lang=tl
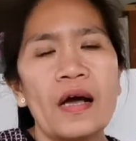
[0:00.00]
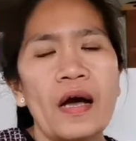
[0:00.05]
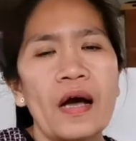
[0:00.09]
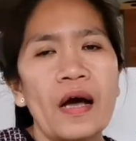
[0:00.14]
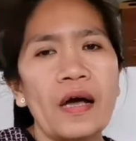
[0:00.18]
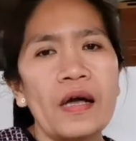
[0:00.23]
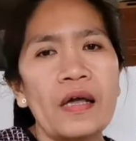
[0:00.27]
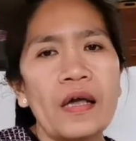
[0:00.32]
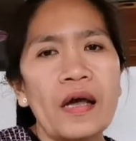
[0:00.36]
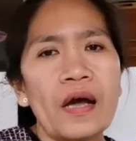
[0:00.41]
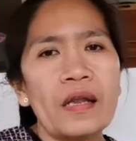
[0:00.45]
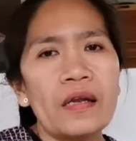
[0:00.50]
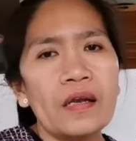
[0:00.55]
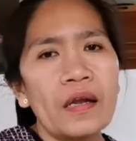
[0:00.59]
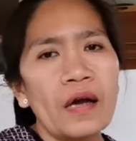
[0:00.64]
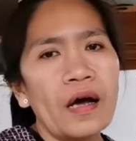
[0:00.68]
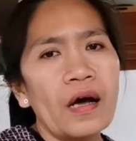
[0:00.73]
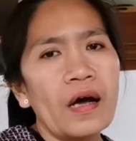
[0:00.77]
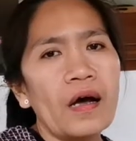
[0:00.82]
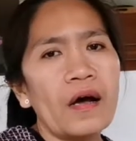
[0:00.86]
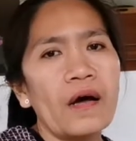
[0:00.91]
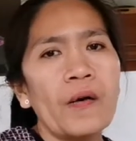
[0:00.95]
Ayan,
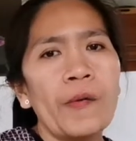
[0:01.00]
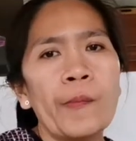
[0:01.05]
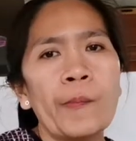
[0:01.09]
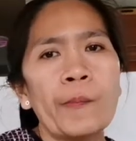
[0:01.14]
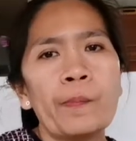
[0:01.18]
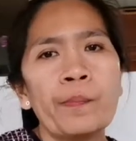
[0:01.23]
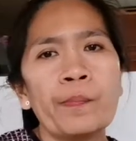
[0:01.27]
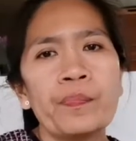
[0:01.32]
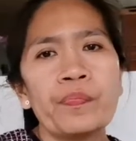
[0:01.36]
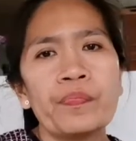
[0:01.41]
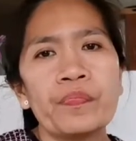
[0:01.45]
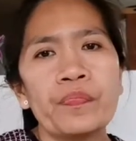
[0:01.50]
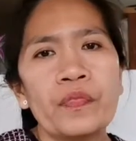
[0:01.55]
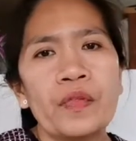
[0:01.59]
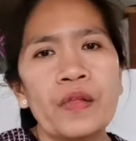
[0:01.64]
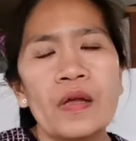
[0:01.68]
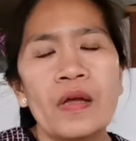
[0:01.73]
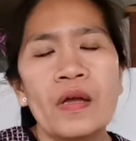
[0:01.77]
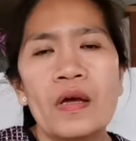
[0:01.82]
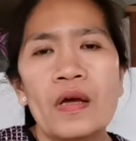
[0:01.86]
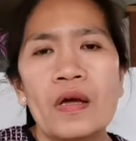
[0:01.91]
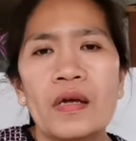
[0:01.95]
um,
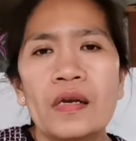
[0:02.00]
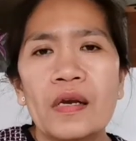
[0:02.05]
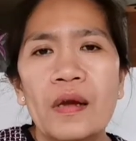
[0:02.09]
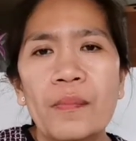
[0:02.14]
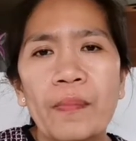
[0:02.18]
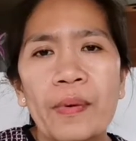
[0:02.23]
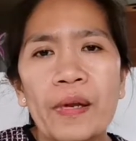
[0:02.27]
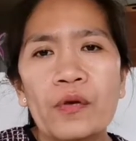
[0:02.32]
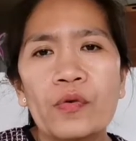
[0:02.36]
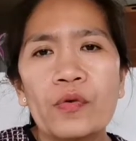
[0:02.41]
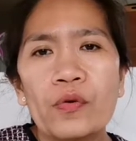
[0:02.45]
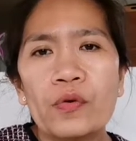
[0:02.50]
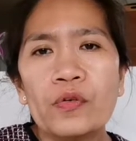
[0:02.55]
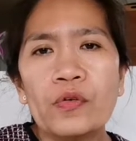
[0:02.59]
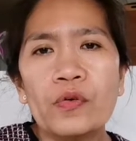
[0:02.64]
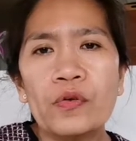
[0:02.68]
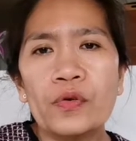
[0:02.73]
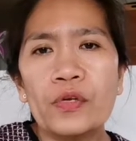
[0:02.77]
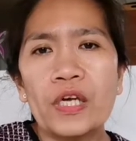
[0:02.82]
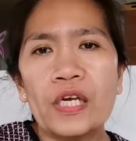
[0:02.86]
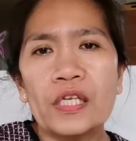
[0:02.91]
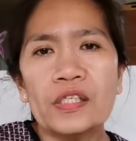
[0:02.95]
napanood ko
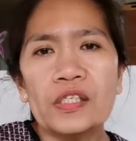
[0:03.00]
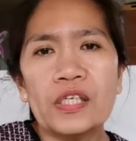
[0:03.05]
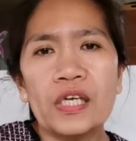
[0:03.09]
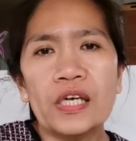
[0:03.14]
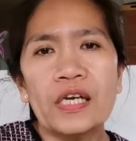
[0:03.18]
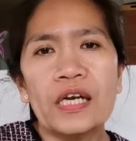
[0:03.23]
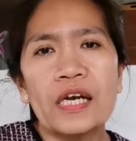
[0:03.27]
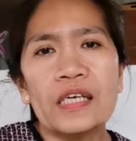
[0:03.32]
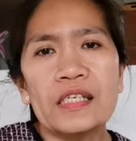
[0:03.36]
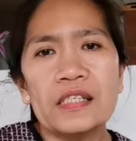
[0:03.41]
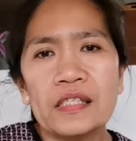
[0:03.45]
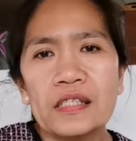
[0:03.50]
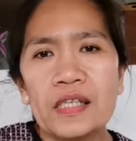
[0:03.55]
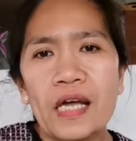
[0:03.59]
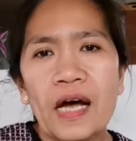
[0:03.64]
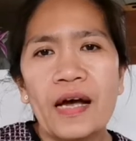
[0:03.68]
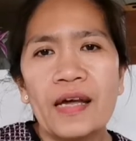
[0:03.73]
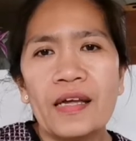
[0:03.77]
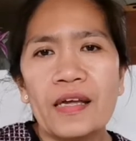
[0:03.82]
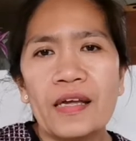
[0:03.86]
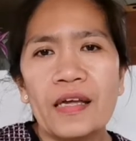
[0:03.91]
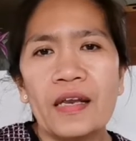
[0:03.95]
yan siya guys
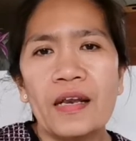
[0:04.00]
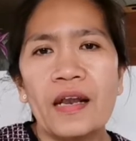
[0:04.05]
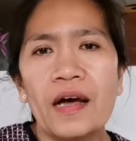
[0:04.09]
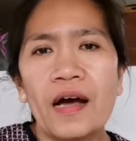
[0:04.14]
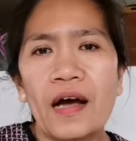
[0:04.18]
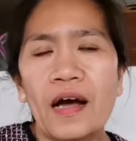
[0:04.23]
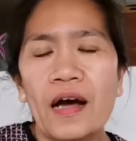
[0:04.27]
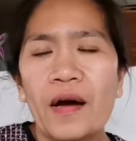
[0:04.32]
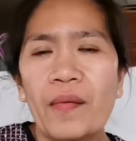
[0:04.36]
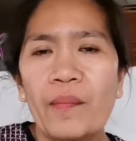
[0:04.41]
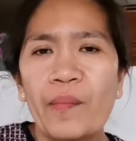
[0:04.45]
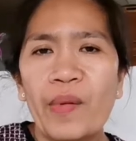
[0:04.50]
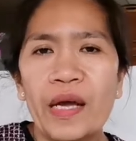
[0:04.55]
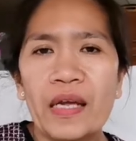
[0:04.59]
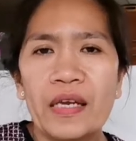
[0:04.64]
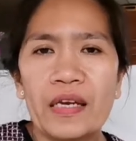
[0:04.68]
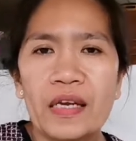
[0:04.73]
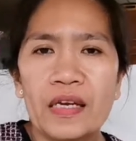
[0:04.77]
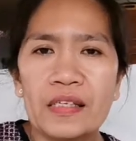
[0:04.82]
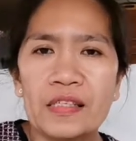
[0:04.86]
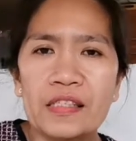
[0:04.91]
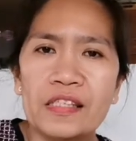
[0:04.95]
dahil uh, may
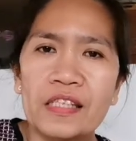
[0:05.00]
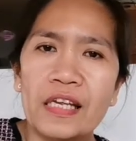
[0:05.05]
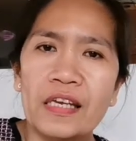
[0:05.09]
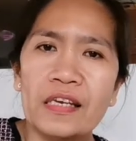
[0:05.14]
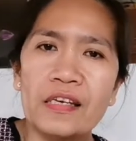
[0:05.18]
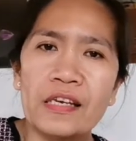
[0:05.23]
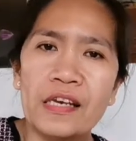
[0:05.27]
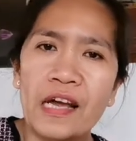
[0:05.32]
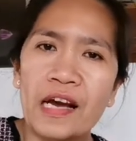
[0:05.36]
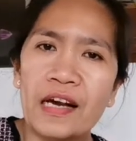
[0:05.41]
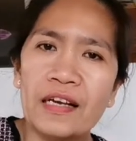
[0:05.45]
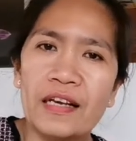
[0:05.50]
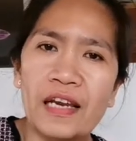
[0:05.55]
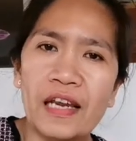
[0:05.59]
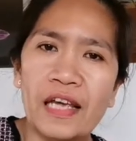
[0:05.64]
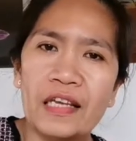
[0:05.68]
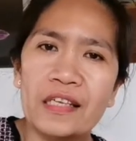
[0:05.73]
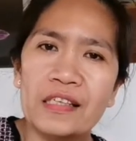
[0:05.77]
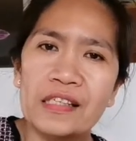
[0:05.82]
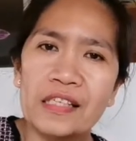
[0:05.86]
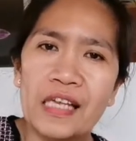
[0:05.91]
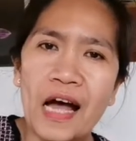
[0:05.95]
nag-send ng link
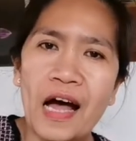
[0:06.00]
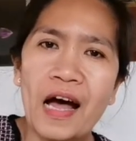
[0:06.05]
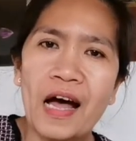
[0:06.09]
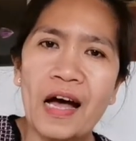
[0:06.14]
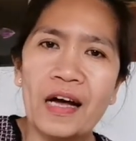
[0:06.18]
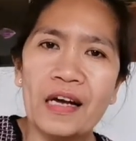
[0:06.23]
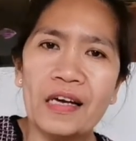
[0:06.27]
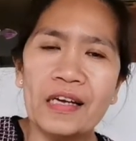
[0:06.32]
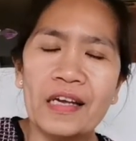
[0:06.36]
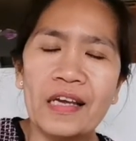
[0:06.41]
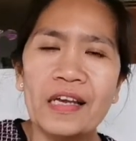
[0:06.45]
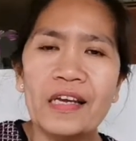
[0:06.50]
sa akin.